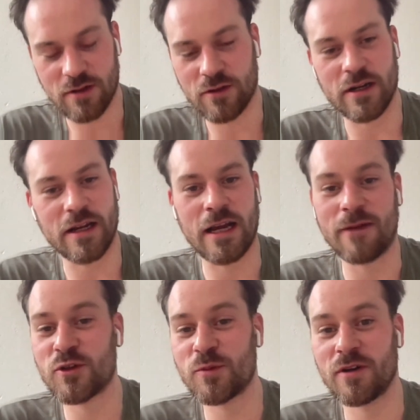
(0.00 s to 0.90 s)
oder der
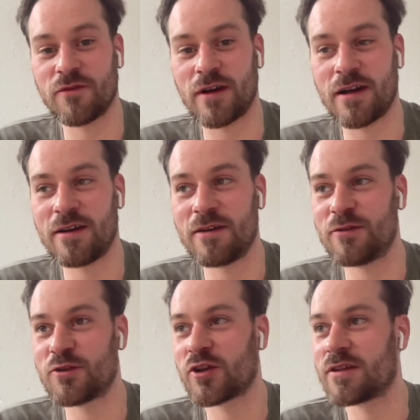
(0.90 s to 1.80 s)
Kampfsport
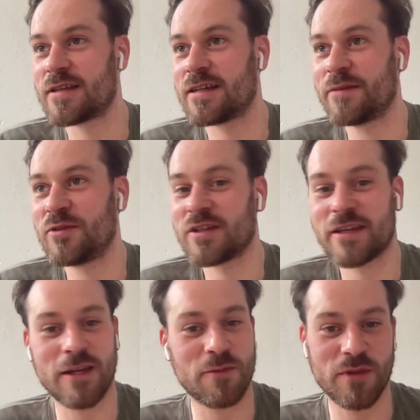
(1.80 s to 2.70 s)
war schon seitdem ich ein
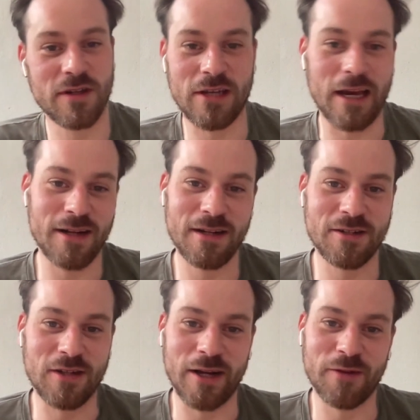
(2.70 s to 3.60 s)
Kind bin
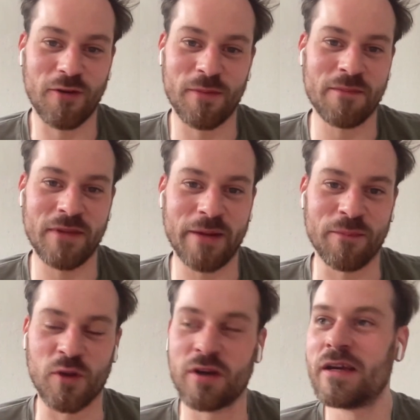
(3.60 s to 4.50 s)
Teil, Teil von meinem Leben.
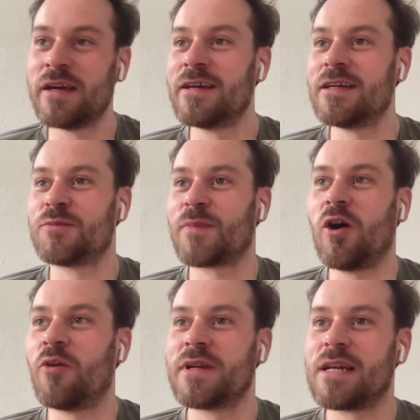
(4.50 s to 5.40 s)
Ne? Mhm. Ich
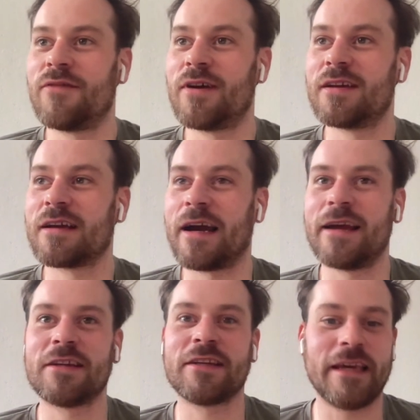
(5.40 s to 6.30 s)
brauche mittlerweile
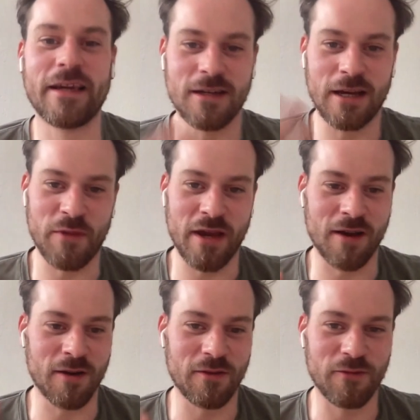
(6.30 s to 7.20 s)
keinen Gegner
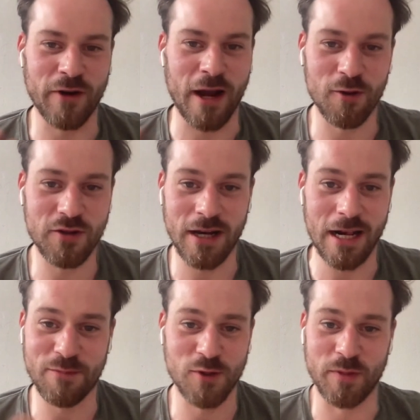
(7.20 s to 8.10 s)
mehr von
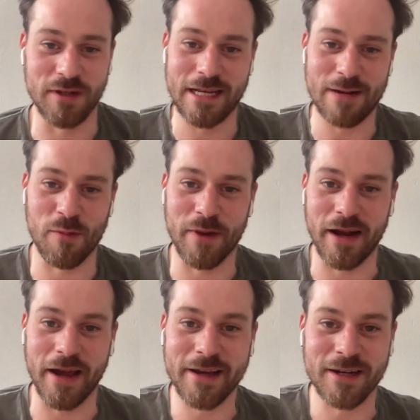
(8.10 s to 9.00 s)
außerhalb. Ich bin selber mein
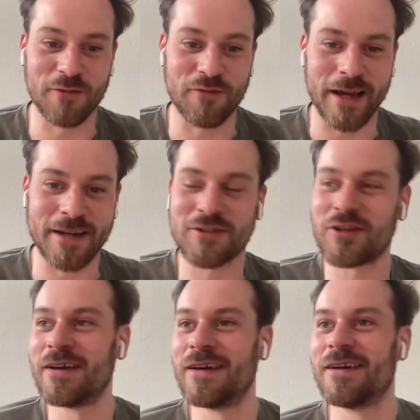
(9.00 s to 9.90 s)
eigener Feind.
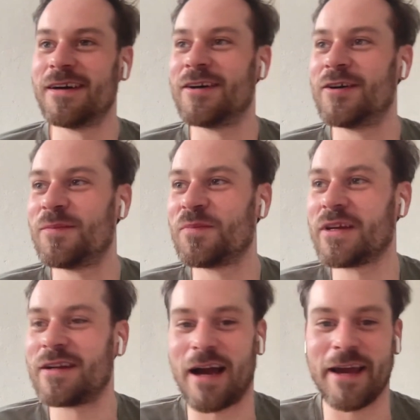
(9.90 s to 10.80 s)
Ähm,
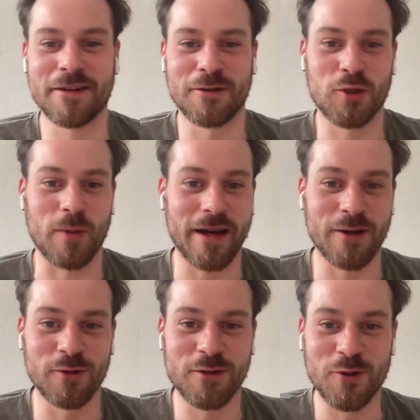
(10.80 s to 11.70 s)
den eigenen
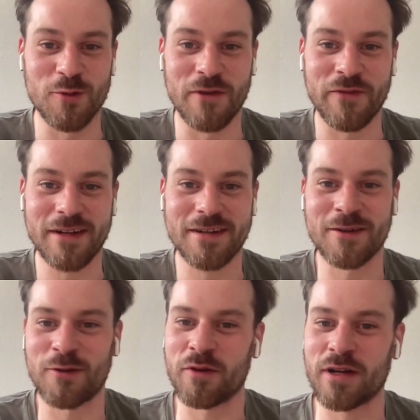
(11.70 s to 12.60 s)
Schweinehund zu
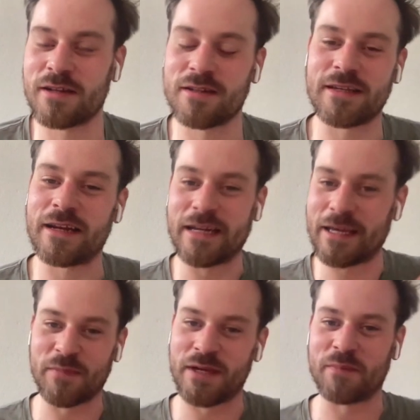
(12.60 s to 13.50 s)
überwinden oder sein
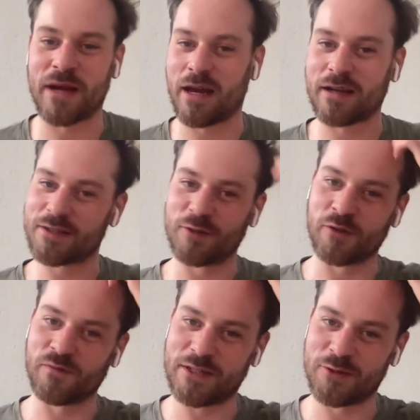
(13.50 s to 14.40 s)
Leben in Balance
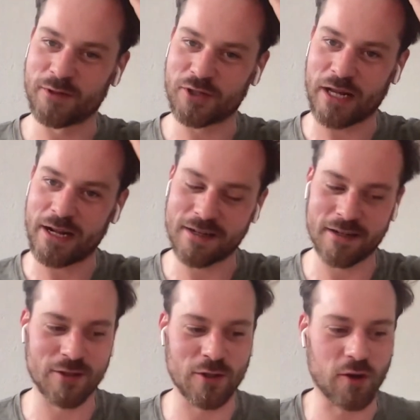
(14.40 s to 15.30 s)
irgendwie zu gestalten,
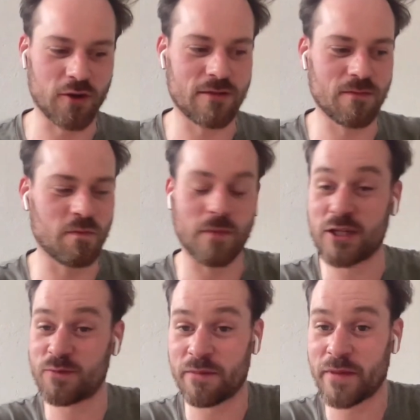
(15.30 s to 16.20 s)
ist doch
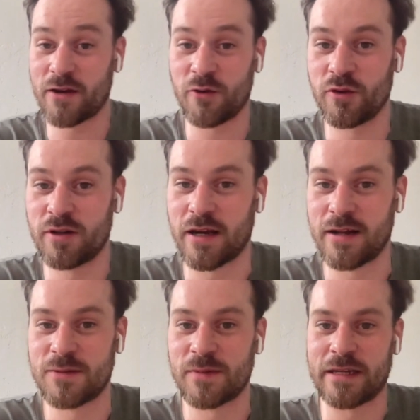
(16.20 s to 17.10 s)
manchmal mehr eine Hürde,
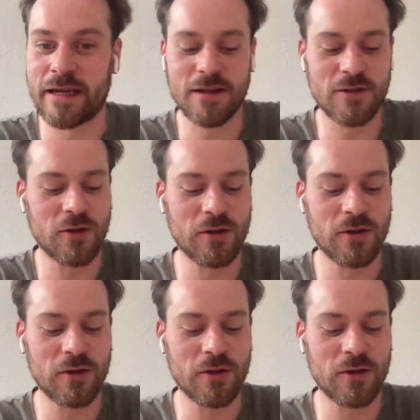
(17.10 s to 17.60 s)
als man denkt.